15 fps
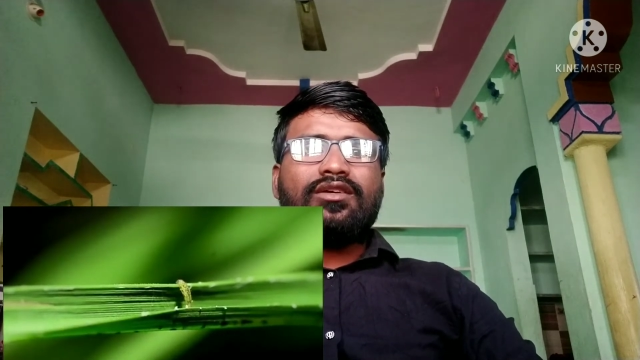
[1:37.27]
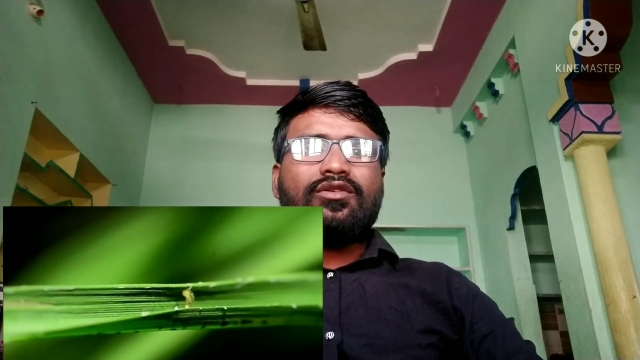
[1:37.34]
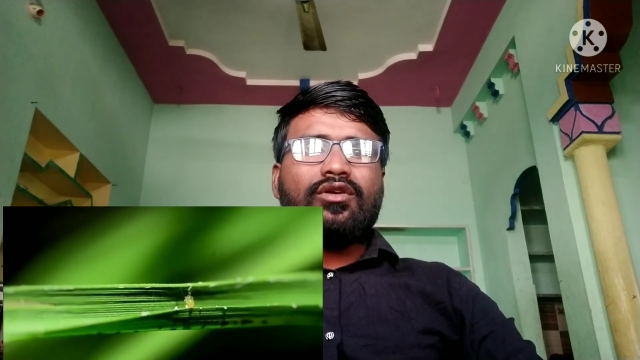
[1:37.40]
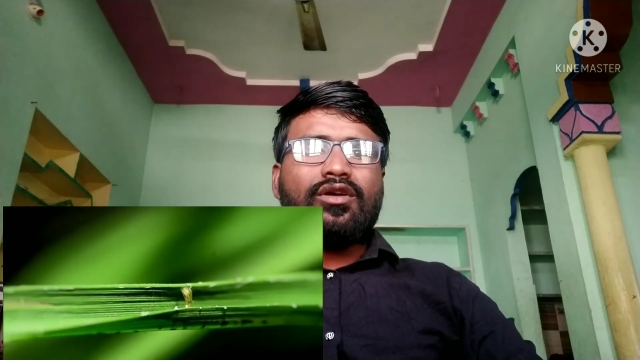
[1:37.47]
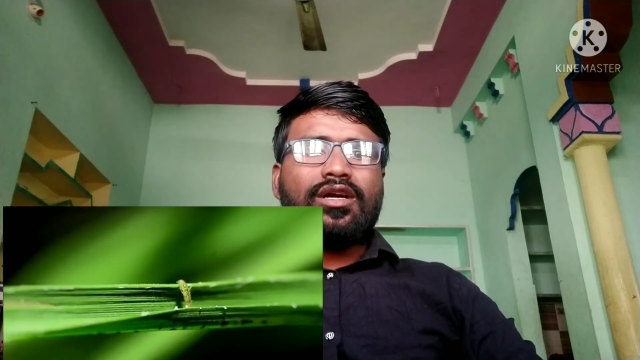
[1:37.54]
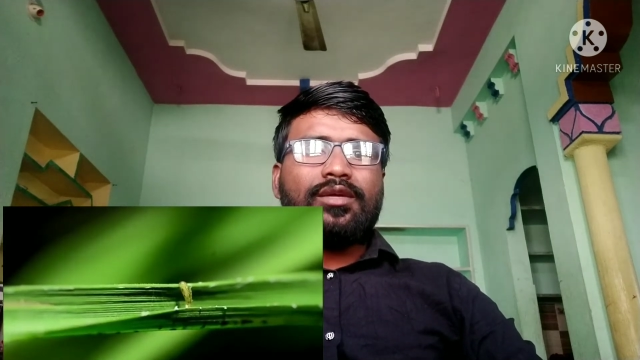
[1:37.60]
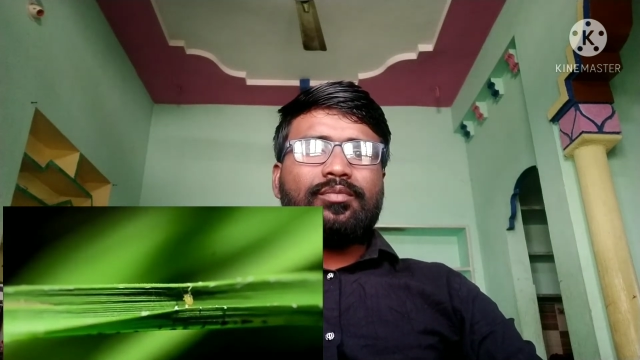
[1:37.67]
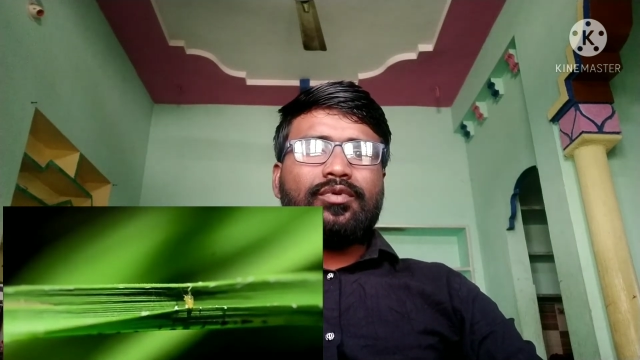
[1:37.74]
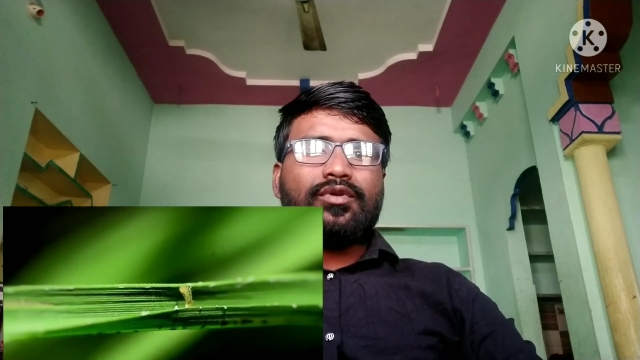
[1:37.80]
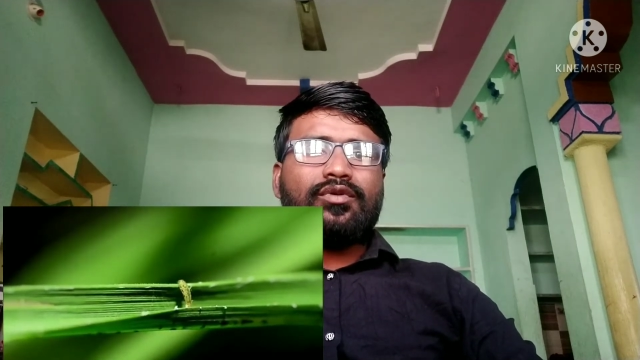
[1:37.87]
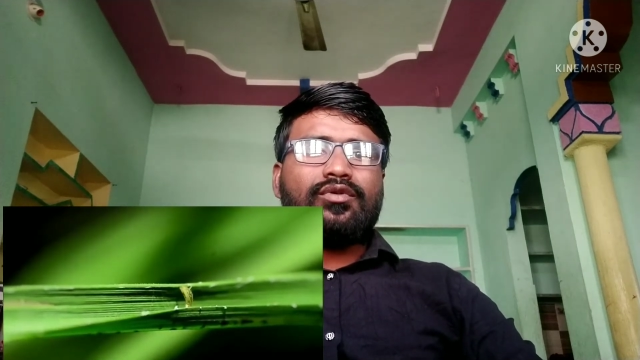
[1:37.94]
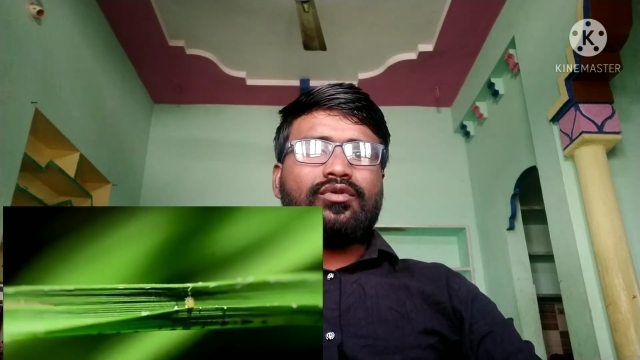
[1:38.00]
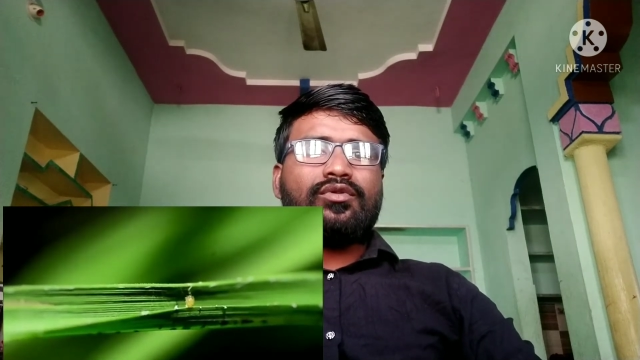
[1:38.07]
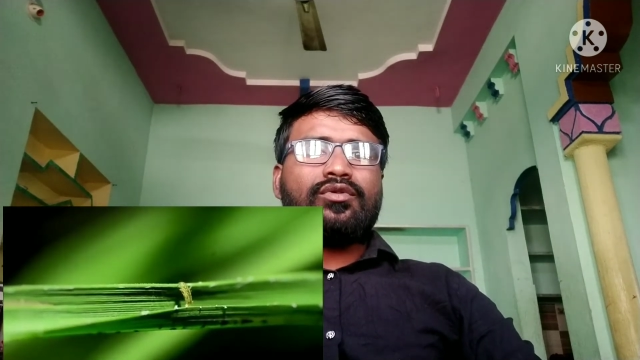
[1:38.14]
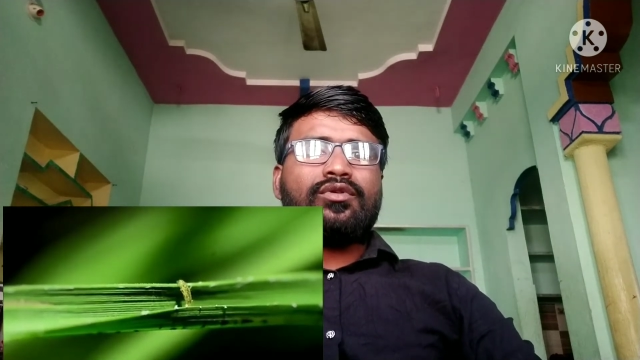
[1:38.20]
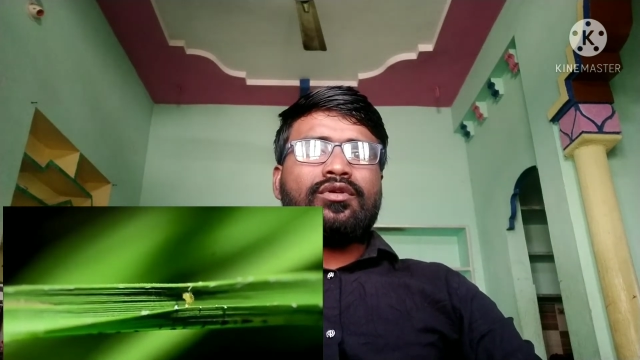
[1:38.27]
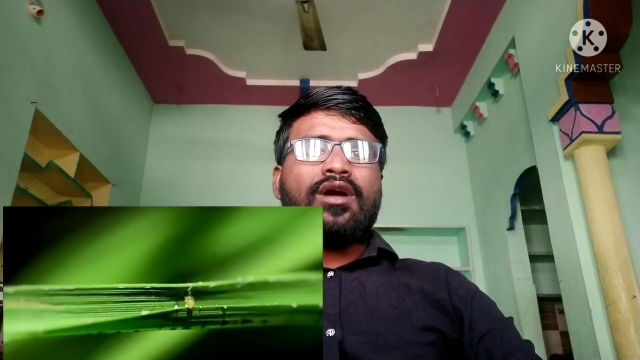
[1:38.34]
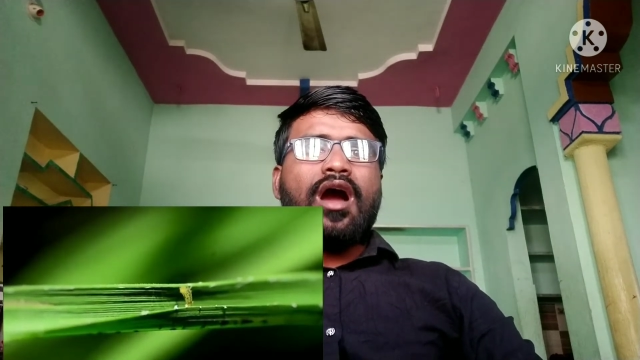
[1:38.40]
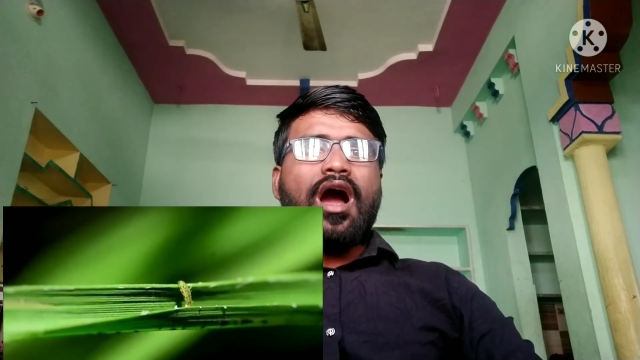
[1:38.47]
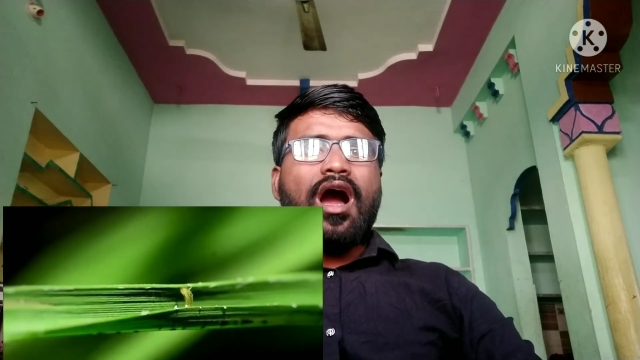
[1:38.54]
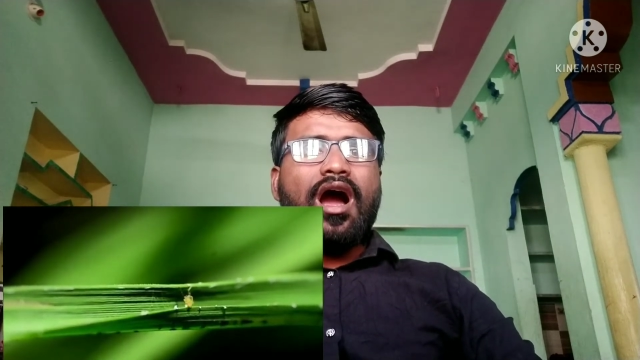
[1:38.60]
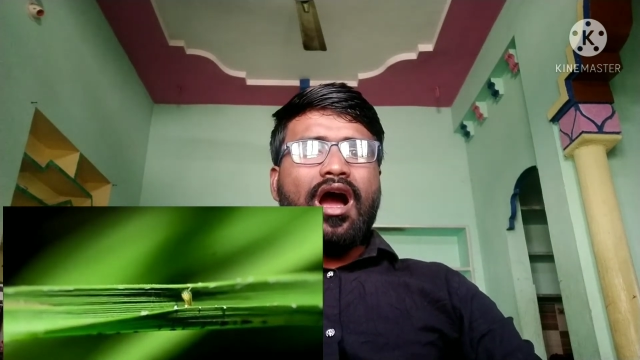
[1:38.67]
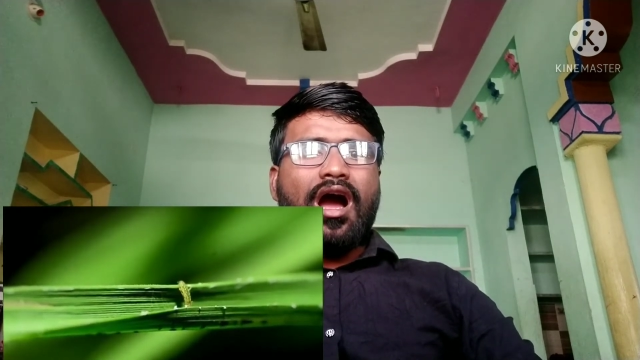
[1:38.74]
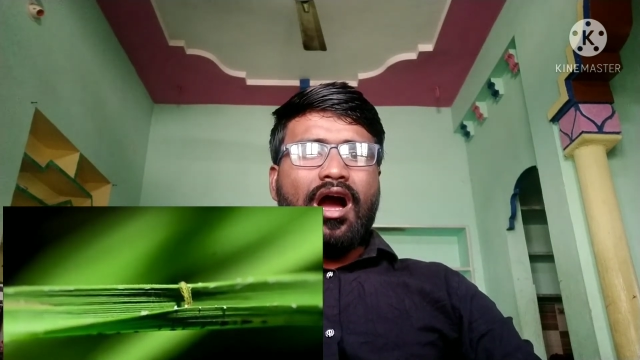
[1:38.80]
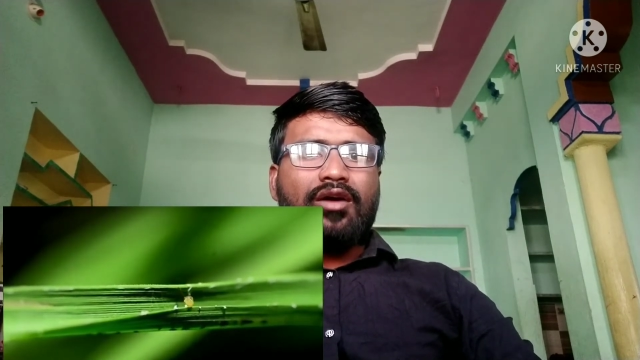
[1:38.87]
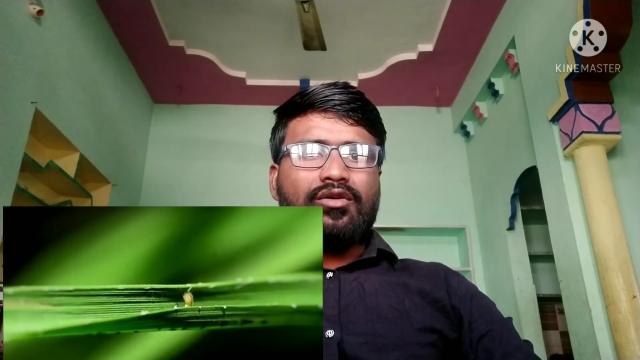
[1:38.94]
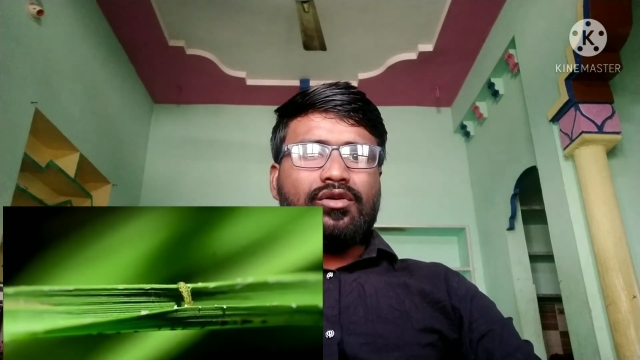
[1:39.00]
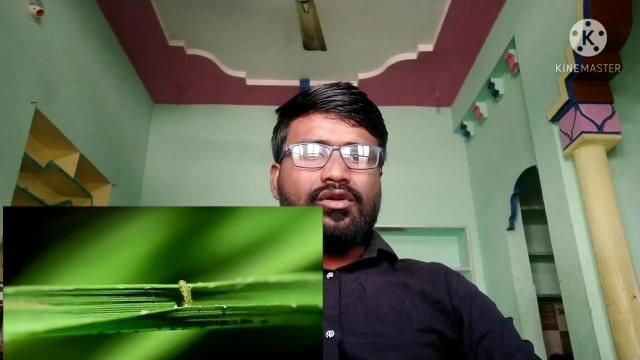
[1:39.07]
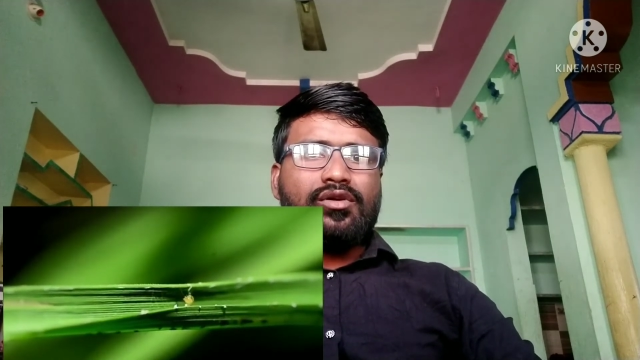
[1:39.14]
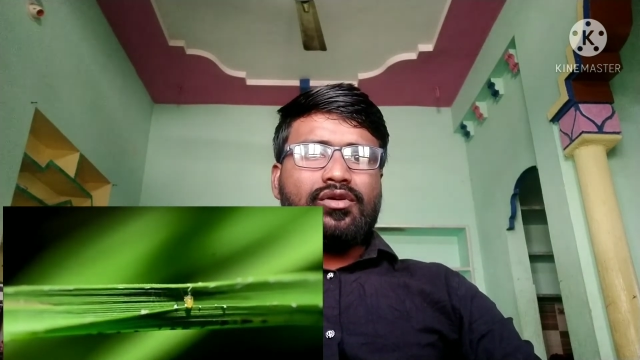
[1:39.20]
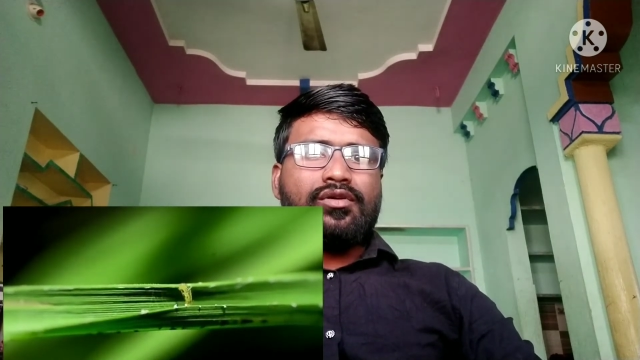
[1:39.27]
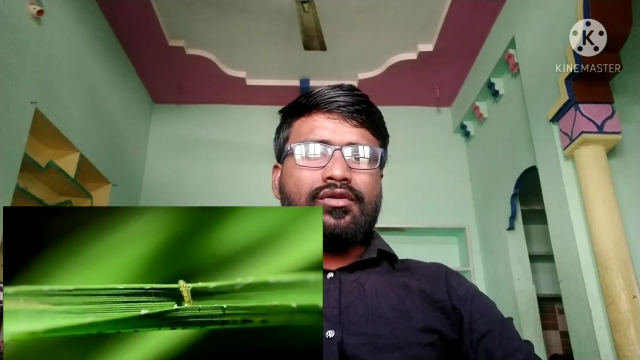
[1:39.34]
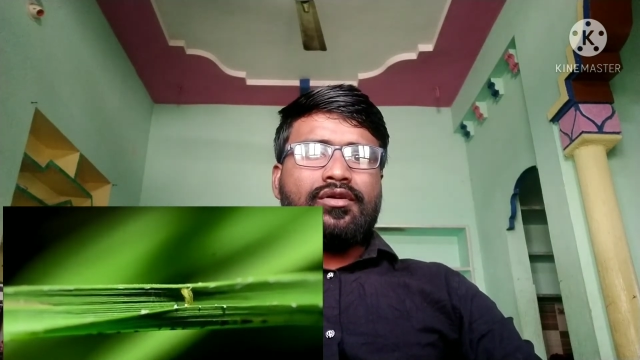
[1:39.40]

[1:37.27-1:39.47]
గొంగలు పురుగు ఆ ఆకులో